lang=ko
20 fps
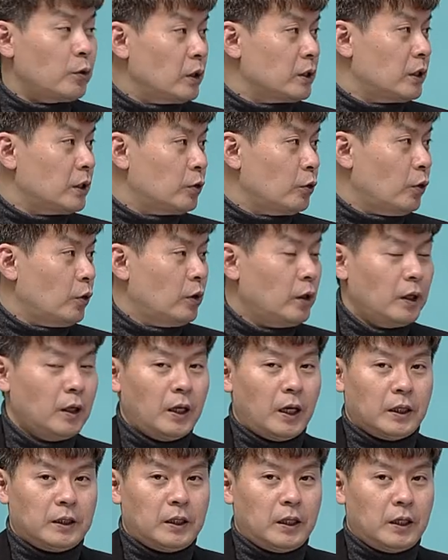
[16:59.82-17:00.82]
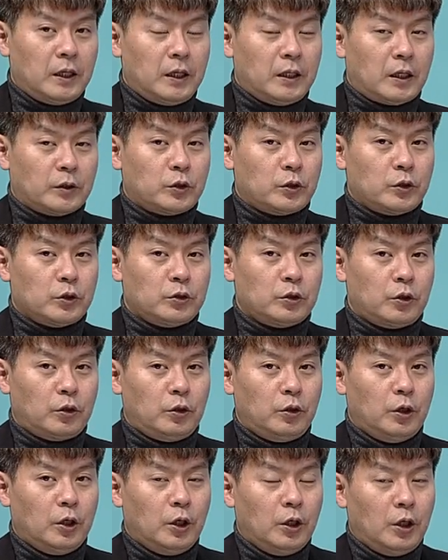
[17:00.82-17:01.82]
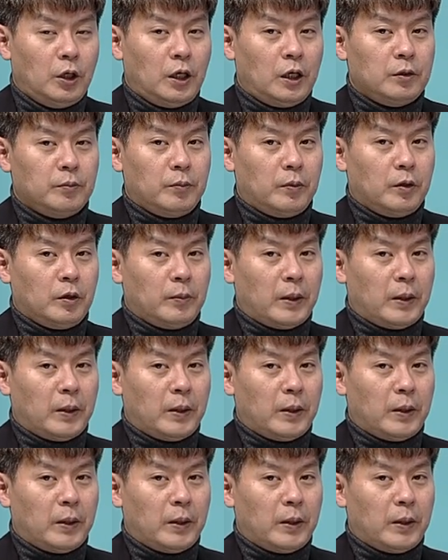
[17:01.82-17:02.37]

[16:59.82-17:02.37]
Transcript: 하더라도 한 단계 낮춰져서 한 뭐